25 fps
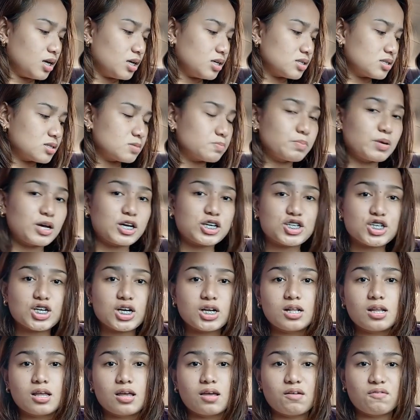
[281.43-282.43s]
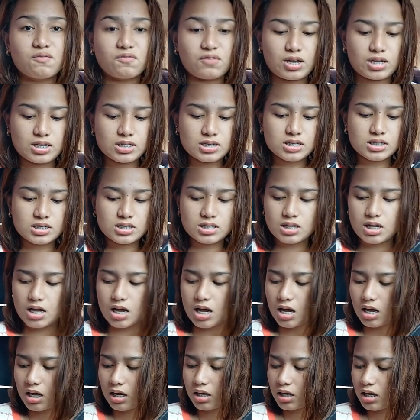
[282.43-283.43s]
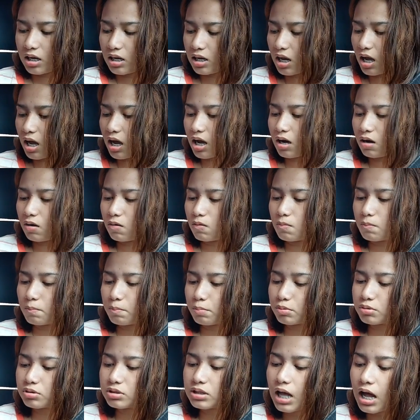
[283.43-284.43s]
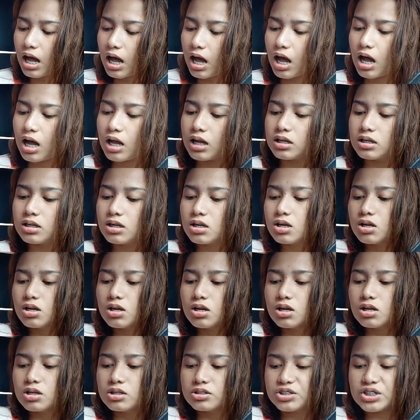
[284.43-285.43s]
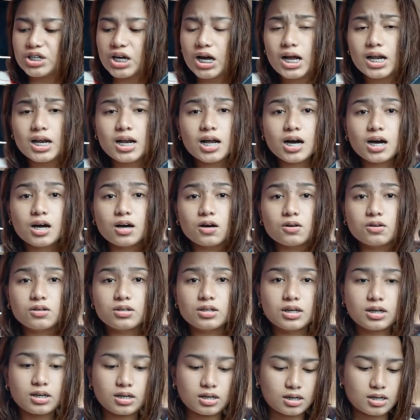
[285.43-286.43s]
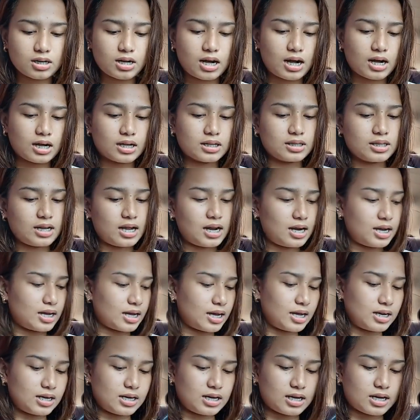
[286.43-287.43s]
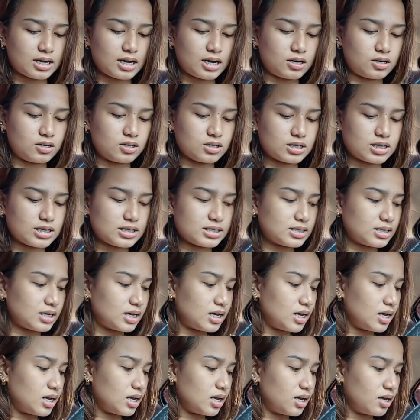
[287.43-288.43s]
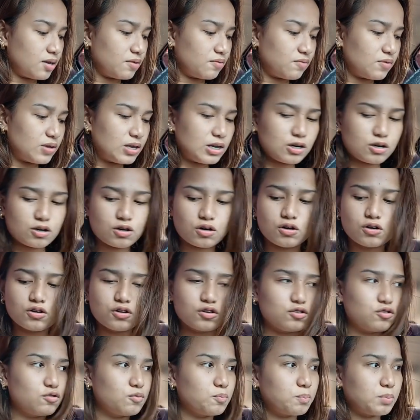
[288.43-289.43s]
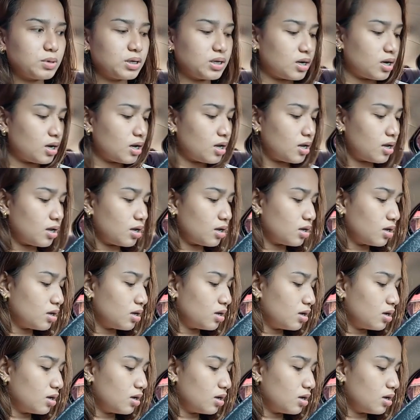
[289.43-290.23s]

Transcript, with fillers: special events na kailangan kong puntahan Tsaka lang ako naglalagay ng ganun. Kasi feeling ko yun yung pinaka